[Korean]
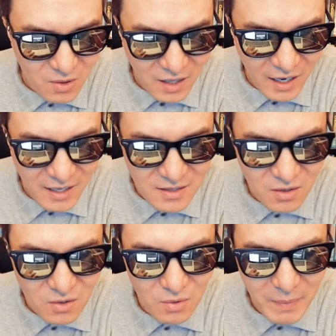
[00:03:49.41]
그렇다 하는
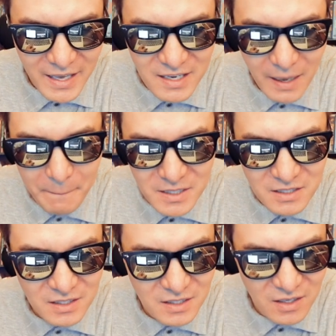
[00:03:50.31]
거고. 메인
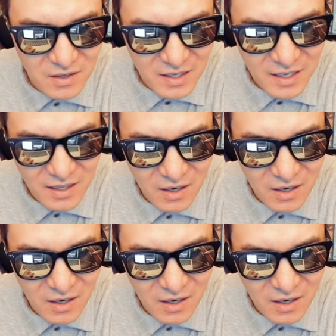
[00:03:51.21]
캠퍼스 여기에